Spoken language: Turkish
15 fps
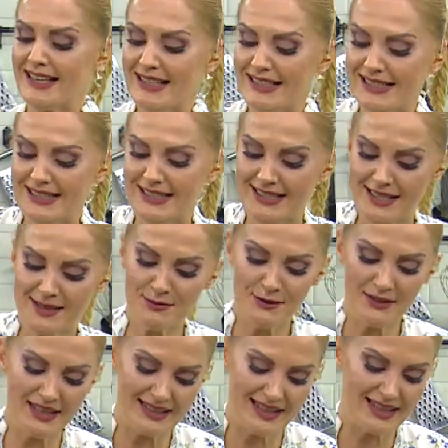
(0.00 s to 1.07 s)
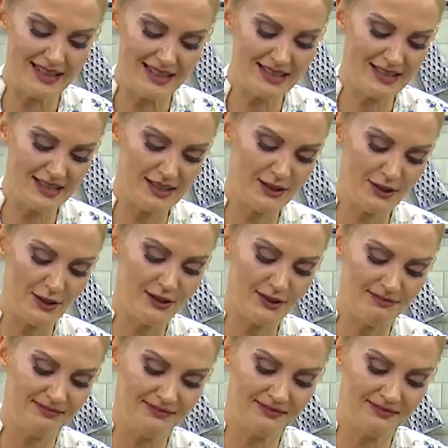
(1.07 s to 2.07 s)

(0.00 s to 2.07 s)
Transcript: Hızlıca bunları da karıştırıyorum.